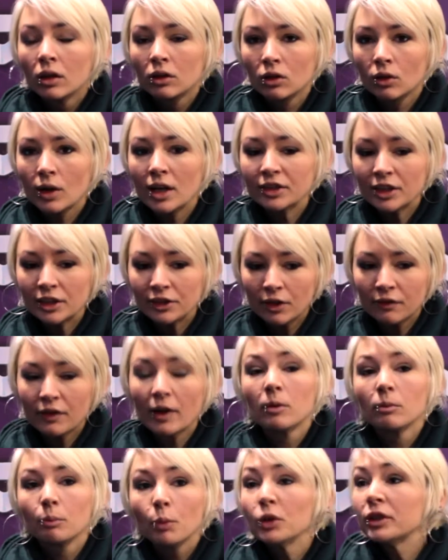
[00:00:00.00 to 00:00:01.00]
non
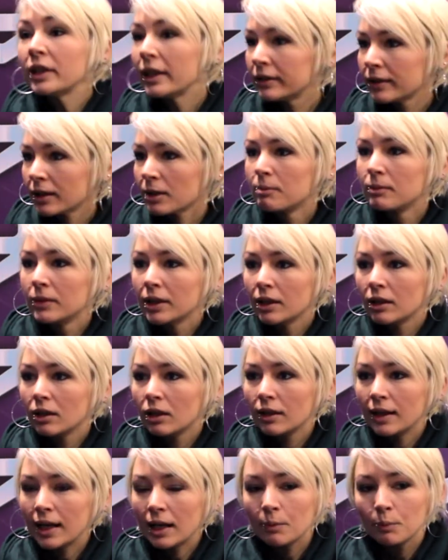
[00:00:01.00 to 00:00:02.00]
enfin peut-être,
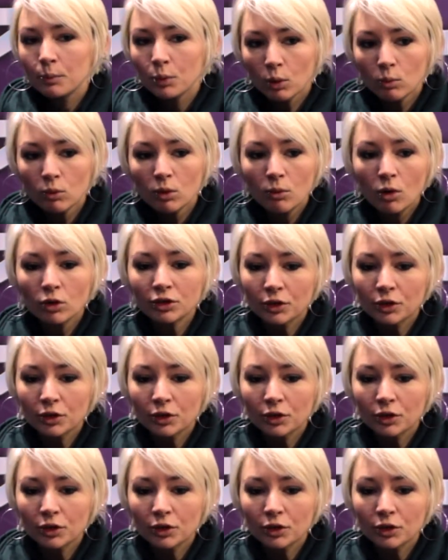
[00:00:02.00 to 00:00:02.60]
mais là pour le moment